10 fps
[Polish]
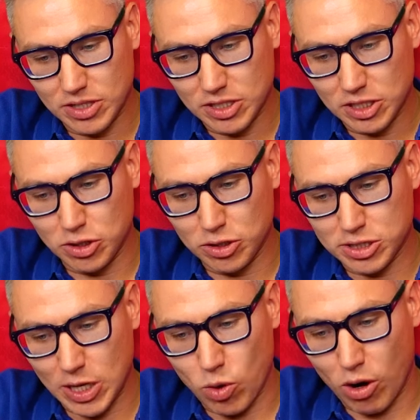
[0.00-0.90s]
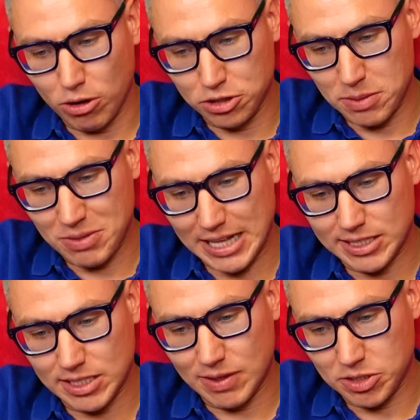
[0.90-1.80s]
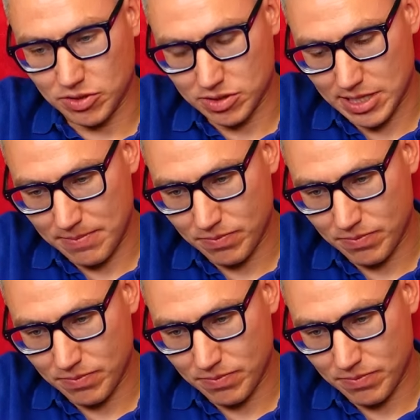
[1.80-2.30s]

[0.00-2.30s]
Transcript: i dostał 8 lat i 2 miesiące.